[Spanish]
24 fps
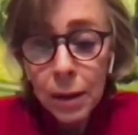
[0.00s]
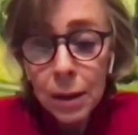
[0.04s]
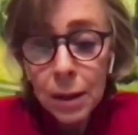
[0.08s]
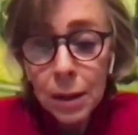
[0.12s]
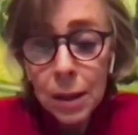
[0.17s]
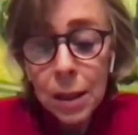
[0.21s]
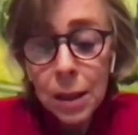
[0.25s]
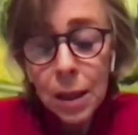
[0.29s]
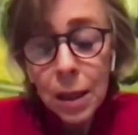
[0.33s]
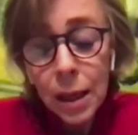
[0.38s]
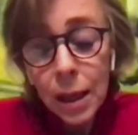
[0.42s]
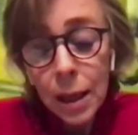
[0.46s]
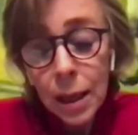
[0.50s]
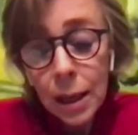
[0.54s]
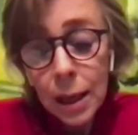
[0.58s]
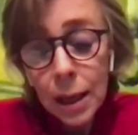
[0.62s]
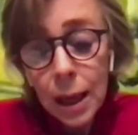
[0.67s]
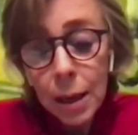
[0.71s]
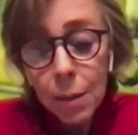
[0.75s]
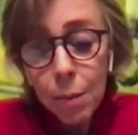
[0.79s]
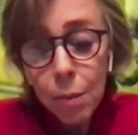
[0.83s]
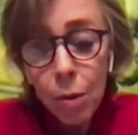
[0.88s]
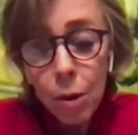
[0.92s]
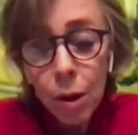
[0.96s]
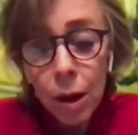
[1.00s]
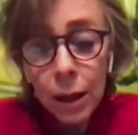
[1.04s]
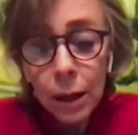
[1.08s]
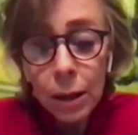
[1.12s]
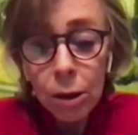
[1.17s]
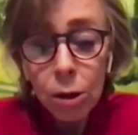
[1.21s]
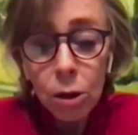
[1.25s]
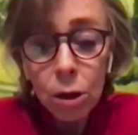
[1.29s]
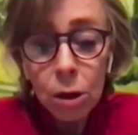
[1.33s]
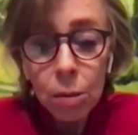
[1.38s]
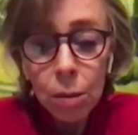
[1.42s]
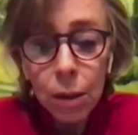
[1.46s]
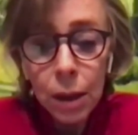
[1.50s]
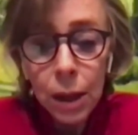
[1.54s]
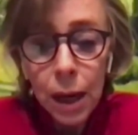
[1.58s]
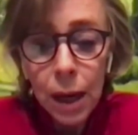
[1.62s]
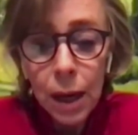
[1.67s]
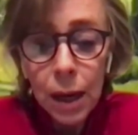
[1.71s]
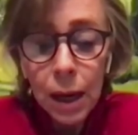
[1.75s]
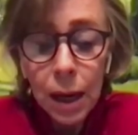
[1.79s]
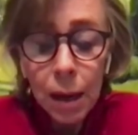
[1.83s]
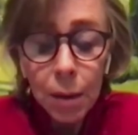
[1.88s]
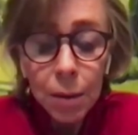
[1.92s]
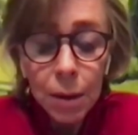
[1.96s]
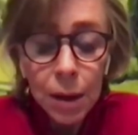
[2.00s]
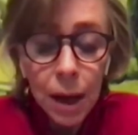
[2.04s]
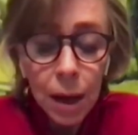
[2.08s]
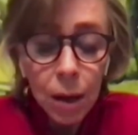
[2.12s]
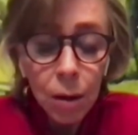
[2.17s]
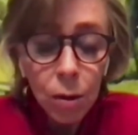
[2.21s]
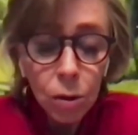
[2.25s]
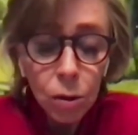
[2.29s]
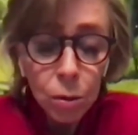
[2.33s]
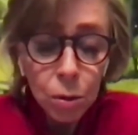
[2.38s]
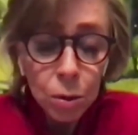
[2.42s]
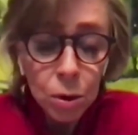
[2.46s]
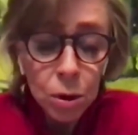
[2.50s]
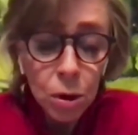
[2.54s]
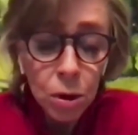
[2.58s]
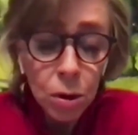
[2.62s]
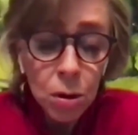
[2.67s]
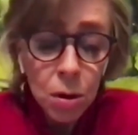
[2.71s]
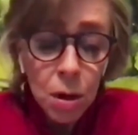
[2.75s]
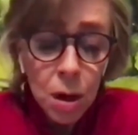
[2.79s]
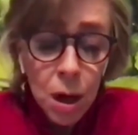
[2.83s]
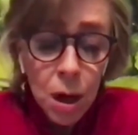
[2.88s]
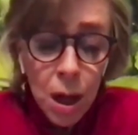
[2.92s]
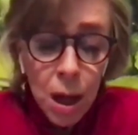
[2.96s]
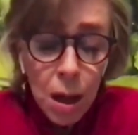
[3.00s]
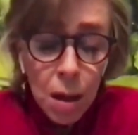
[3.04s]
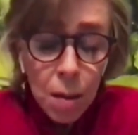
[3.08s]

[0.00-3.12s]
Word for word: decir que en la época neoliberal había corrupción,